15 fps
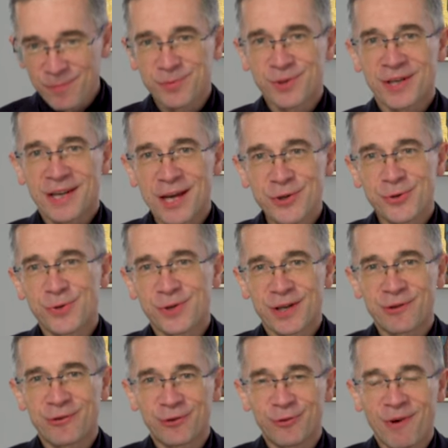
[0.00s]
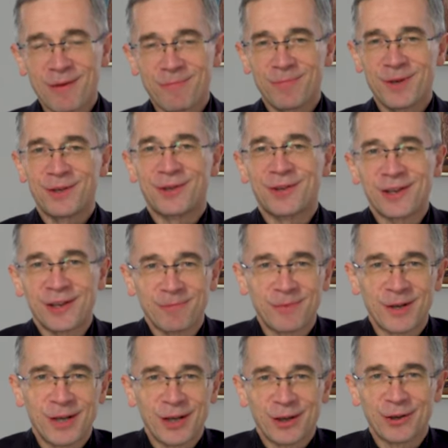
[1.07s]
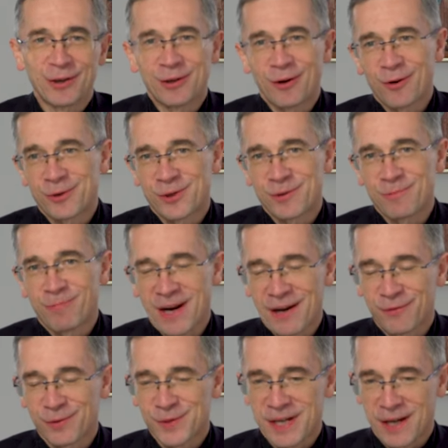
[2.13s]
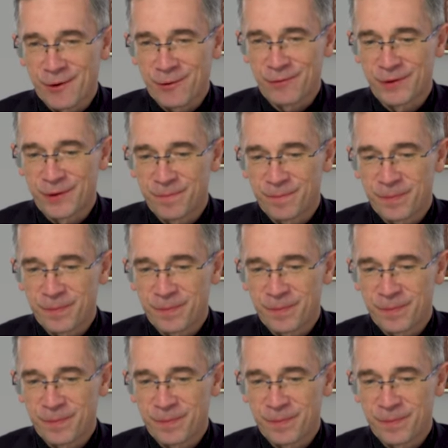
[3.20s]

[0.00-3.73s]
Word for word: przejęciu się do głębi tym, e, o czym prawo stanowi.